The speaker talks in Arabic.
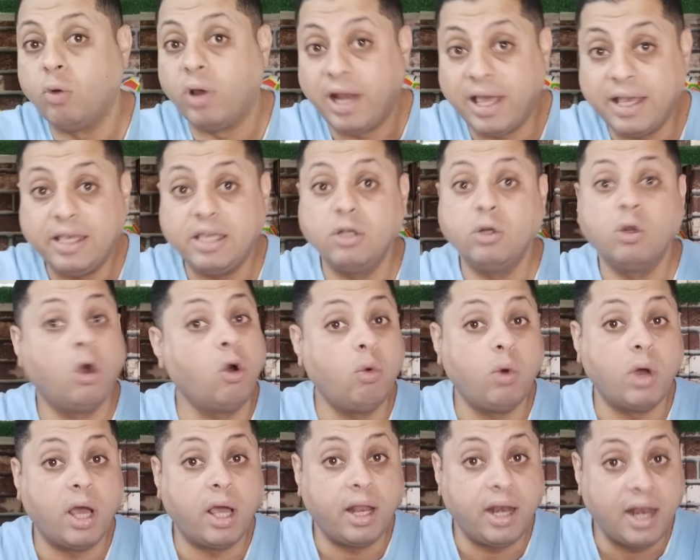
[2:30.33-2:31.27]
ولكن
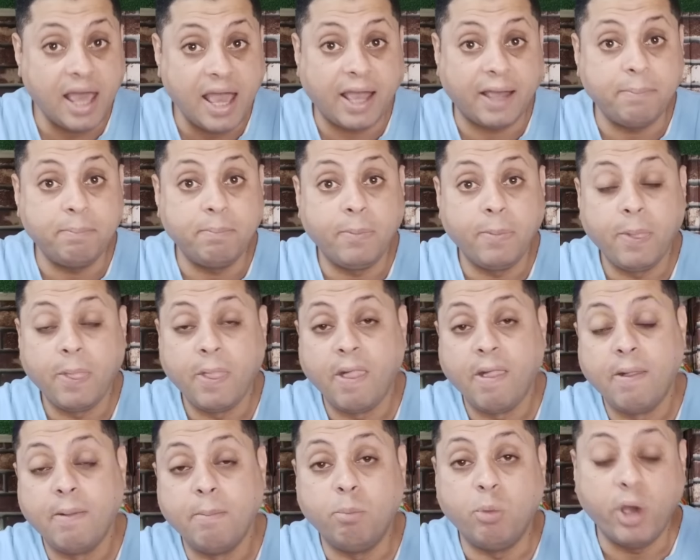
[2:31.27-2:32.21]
هو لاعب
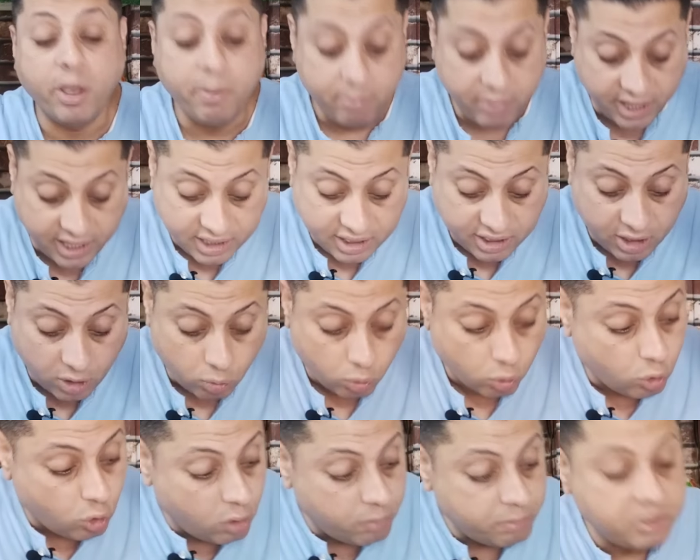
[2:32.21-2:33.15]
مهم جدا
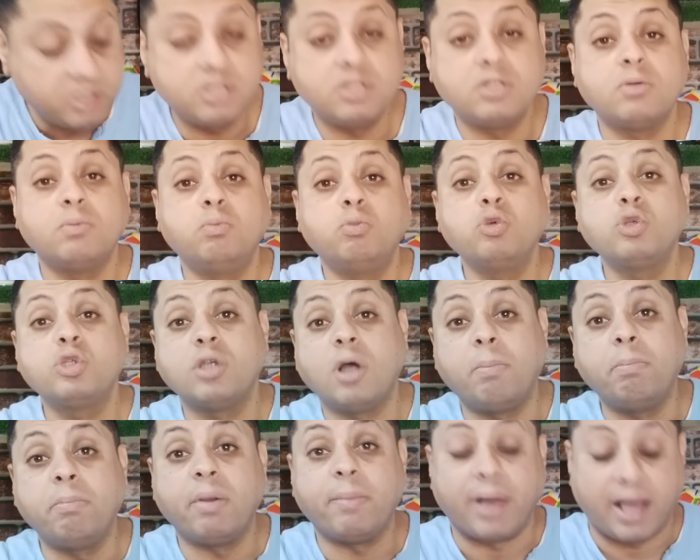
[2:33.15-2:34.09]
وجومز
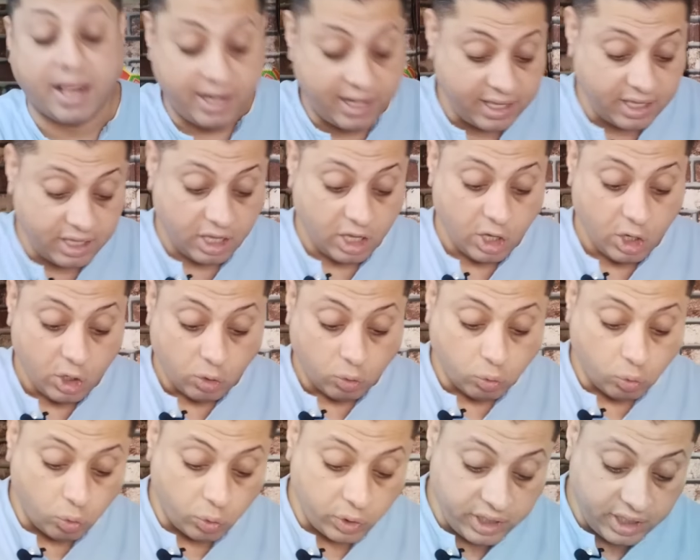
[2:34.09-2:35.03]
مصمم عليه
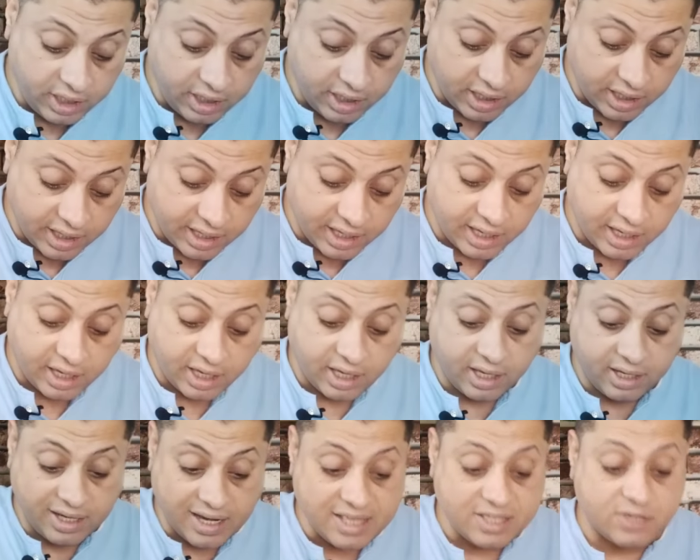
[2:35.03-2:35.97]

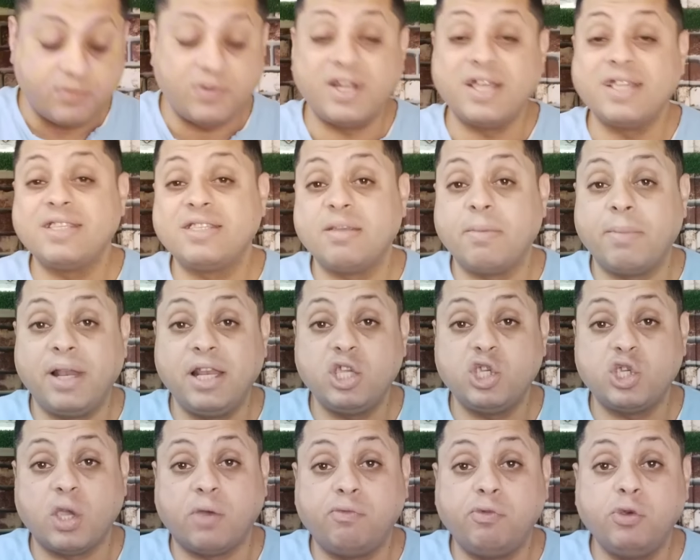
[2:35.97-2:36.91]
والناس في نادي
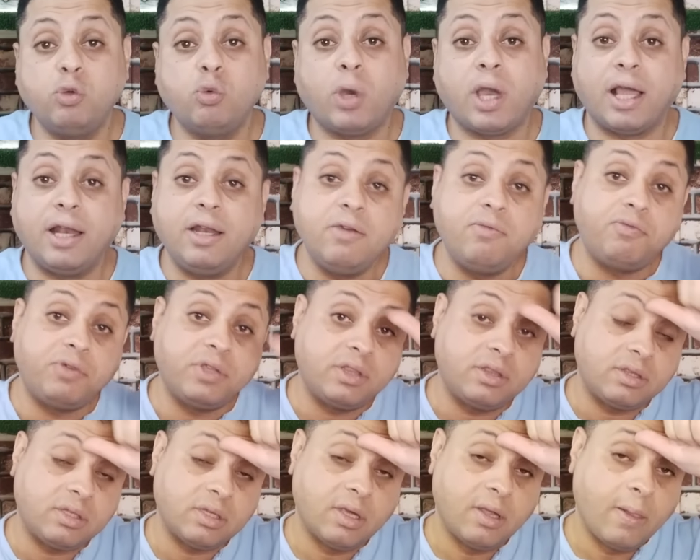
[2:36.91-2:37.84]
الزمالك شايفينه خليفه
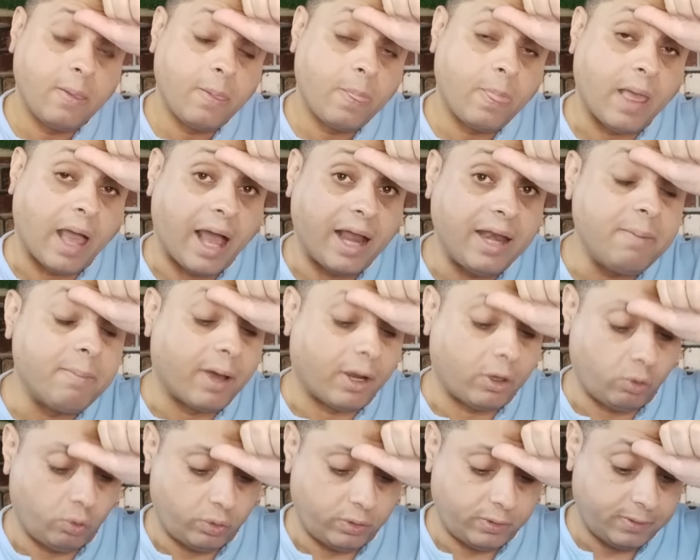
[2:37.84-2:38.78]
علي
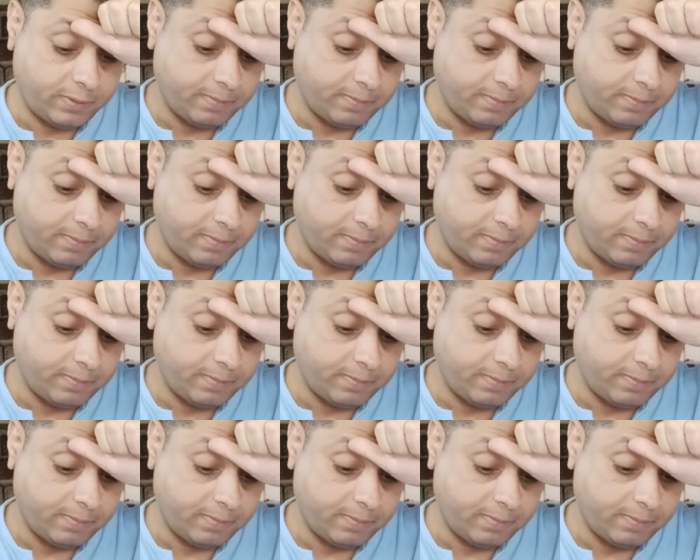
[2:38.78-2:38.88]
معلول